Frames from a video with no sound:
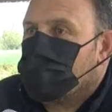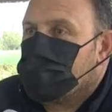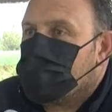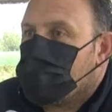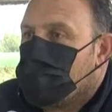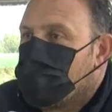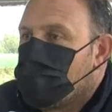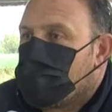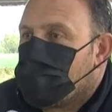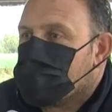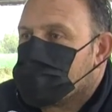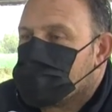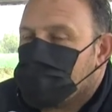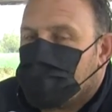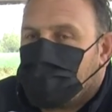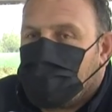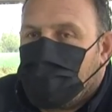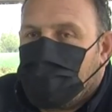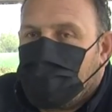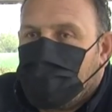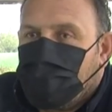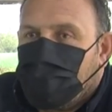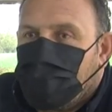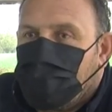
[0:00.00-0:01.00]
vogliamo cose
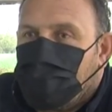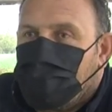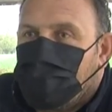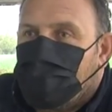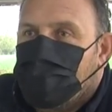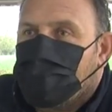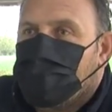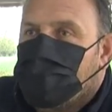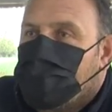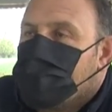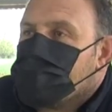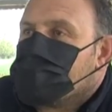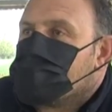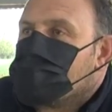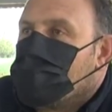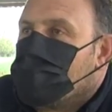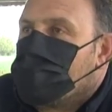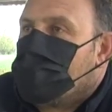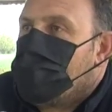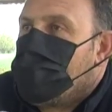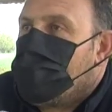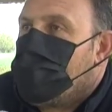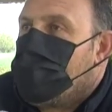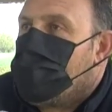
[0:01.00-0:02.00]
che la
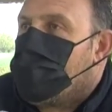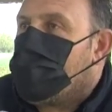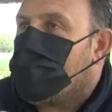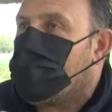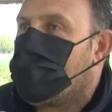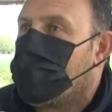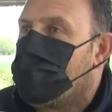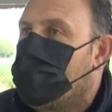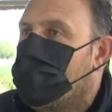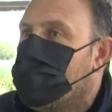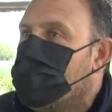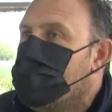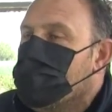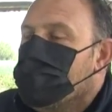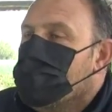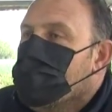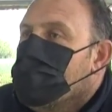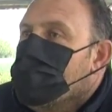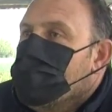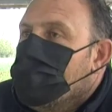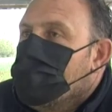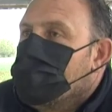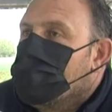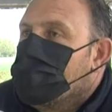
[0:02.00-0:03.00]
zona
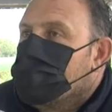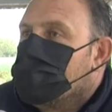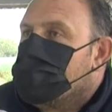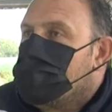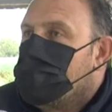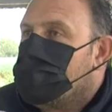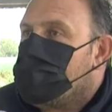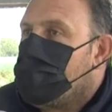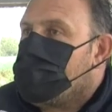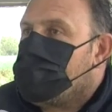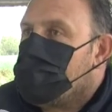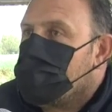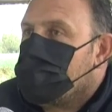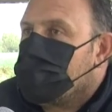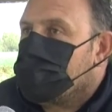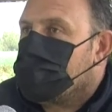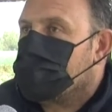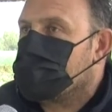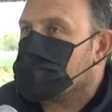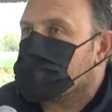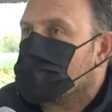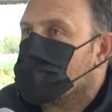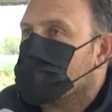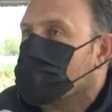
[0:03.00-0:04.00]
eh, deve
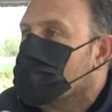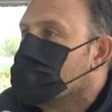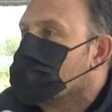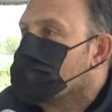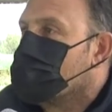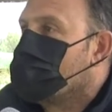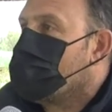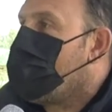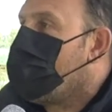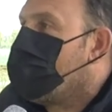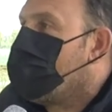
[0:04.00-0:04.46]
avere, sono, sono,